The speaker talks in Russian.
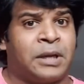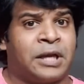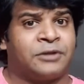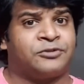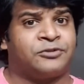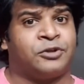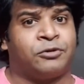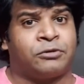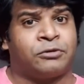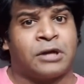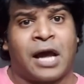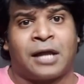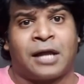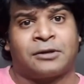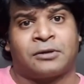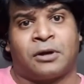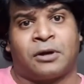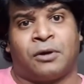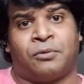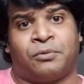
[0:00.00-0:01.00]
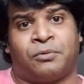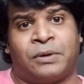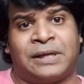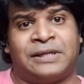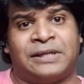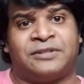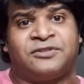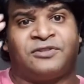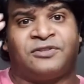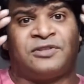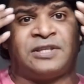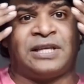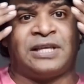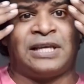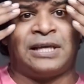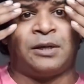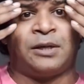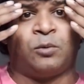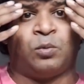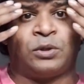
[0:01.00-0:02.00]
Это происходит потому, что на
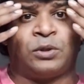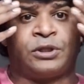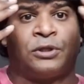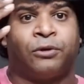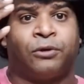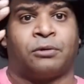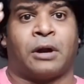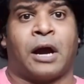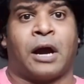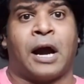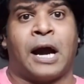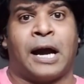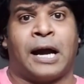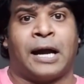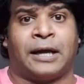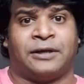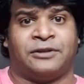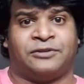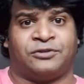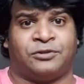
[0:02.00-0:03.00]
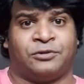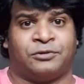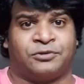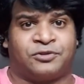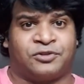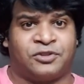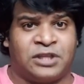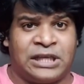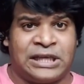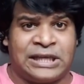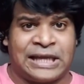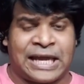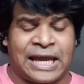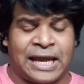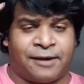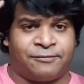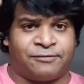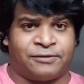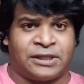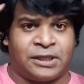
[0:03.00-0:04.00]
самом деле вы видите не глазами, вы
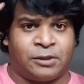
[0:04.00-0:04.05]
видите